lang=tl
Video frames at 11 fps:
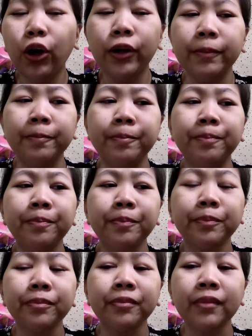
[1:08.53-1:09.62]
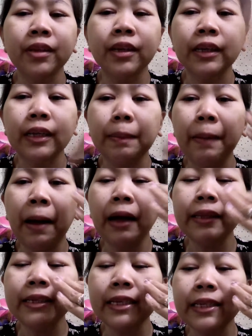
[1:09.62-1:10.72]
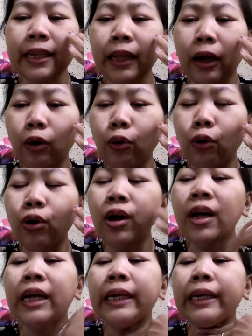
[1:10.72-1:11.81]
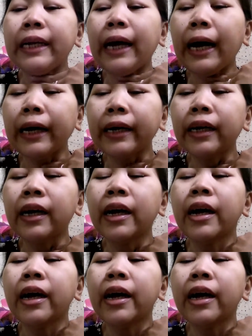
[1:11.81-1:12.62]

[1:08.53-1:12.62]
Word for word: yun. Kapag nagsiset ako ng